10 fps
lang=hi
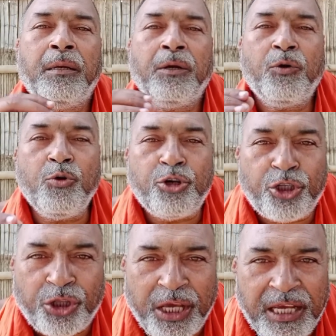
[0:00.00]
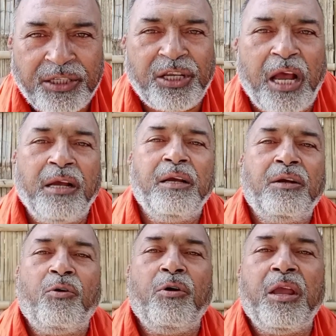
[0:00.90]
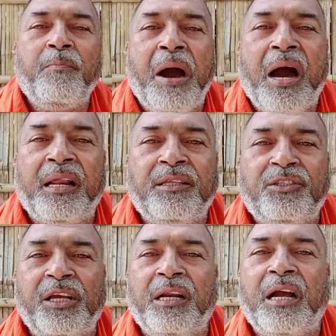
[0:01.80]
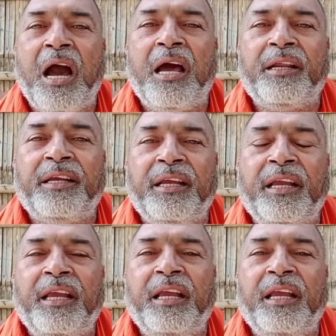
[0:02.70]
कुश्ती संघ कोई भारत सरकार की